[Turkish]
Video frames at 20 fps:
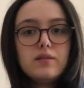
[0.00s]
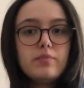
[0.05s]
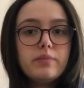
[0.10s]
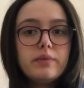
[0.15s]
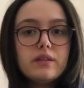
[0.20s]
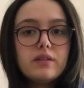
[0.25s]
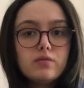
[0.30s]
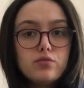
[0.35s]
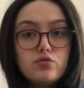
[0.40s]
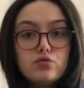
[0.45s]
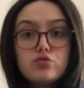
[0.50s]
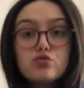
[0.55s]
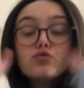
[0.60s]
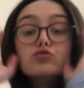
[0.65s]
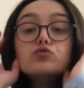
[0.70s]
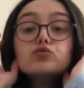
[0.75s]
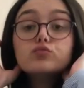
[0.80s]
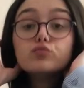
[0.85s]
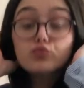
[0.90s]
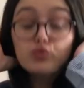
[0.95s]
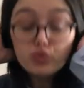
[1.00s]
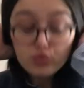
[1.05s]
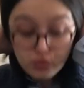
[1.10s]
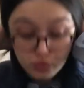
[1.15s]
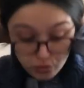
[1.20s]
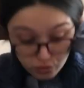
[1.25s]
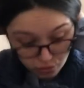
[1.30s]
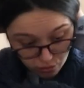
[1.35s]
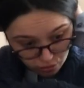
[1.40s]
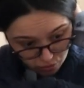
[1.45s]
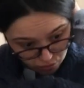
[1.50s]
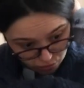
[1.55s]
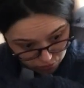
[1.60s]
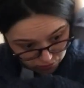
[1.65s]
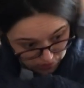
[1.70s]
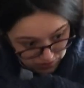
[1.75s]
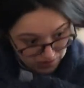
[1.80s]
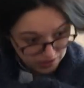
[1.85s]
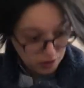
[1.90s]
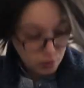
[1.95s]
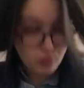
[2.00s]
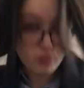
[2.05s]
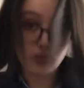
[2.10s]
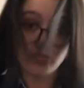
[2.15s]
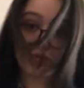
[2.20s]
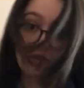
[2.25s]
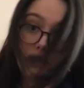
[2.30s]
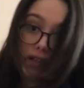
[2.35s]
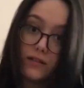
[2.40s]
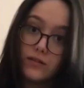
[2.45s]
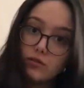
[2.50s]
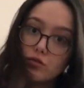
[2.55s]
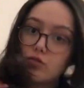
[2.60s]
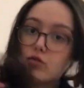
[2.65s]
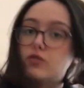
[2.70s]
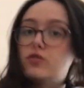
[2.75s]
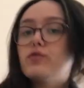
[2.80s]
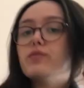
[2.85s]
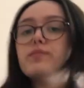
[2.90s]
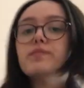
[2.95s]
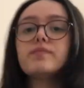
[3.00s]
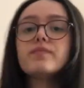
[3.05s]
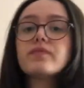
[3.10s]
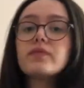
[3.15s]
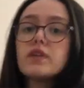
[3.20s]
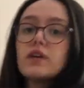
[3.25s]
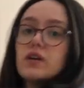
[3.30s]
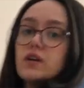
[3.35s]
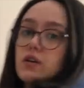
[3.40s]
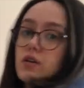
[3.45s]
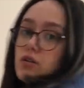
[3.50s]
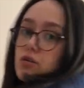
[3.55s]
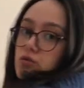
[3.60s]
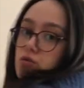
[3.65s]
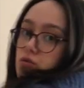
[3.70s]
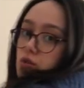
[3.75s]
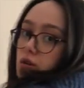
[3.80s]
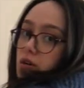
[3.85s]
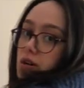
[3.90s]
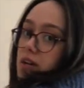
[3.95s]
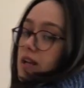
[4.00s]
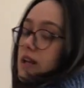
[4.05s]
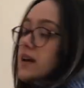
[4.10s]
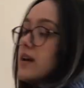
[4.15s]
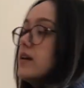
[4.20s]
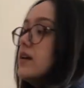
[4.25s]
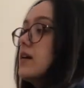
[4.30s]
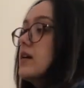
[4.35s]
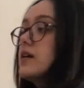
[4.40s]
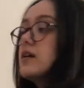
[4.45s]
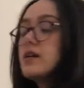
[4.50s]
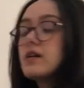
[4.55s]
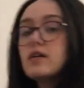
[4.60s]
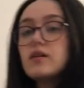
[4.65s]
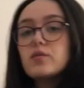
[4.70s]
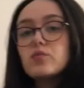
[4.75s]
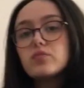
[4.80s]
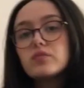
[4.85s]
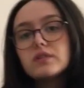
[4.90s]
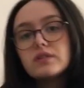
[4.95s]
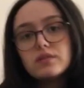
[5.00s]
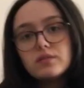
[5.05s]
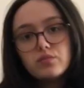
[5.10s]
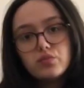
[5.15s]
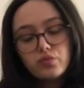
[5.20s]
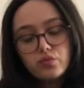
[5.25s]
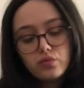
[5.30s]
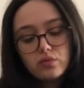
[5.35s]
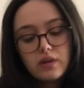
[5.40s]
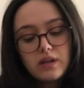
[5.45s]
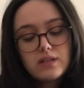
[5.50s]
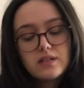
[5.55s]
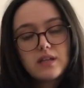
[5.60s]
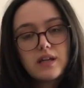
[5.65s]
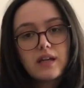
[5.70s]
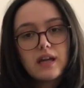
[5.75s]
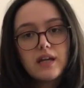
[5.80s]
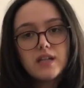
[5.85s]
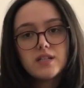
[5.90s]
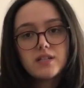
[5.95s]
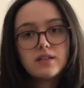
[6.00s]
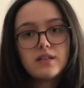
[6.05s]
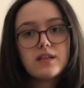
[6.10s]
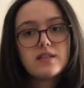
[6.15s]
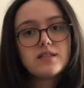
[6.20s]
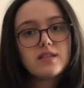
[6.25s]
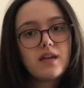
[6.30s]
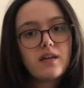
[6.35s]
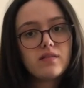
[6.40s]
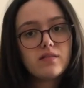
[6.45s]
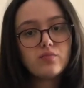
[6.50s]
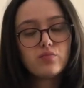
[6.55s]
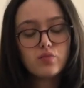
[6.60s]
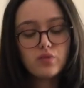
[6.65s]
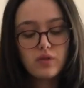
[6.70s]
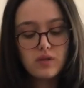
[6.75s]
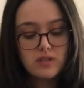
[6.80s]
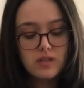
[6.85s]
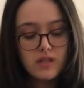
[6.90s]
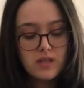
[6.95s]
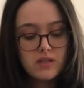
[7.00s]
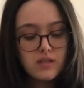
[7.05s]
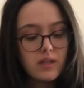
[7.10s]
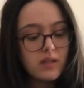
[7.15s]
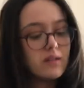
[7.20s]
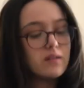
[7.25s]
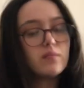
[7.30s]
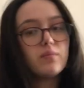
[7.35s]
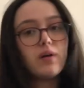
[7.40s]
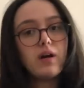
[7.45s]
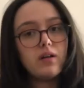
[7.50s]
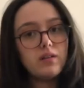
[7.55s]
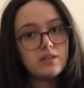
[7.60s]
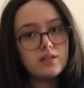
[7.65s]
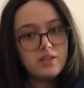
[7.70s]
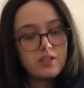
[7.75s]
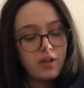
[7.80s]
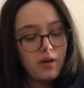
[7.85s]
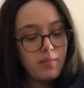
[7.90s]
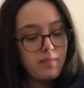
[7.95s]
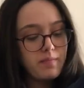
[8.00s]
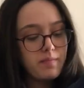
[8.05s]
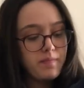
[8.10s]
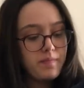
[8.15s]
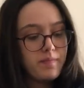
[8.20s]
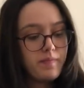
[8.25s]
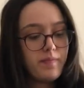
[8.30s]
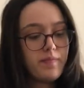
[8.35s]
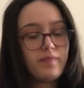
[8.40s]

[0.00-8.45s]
gibi düşünülmüştür diye umut ediyorum. Şöyle bu kaza gerçekten sevdim. Bu kaza sanırım alacağım.